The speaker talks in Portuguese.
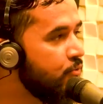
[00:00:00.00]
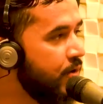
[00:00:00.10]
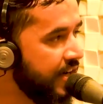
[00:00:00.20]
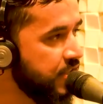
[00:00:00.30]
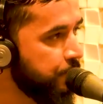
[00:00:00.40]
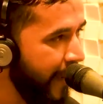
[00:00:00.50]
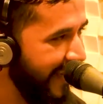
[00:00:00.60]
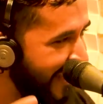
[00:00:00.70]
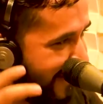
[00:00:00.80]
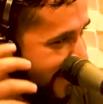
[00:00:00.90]
Uma
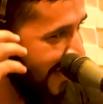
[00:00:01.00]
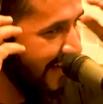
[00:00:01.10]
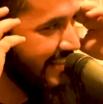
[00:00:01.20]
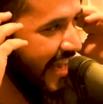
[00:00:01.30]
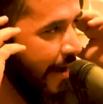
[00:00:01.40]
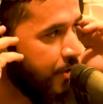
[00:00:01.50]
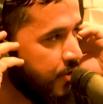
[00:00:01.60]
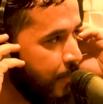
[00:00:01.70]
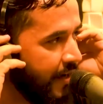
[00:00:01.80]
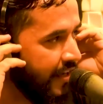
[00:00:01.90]
experiência, sabe?
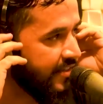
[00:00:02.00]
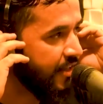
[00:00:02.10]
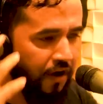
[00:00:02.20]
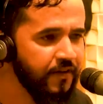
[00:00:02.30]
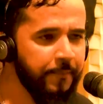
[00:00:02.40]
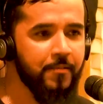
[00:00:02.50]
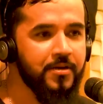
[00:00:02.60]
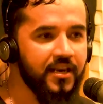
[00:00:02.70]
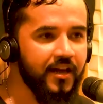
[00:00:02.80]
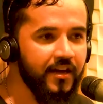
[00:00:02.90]
Uma experiência nova
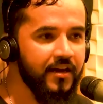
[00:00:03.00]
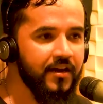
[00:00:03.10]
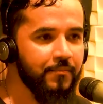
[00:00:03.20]
para mim, né?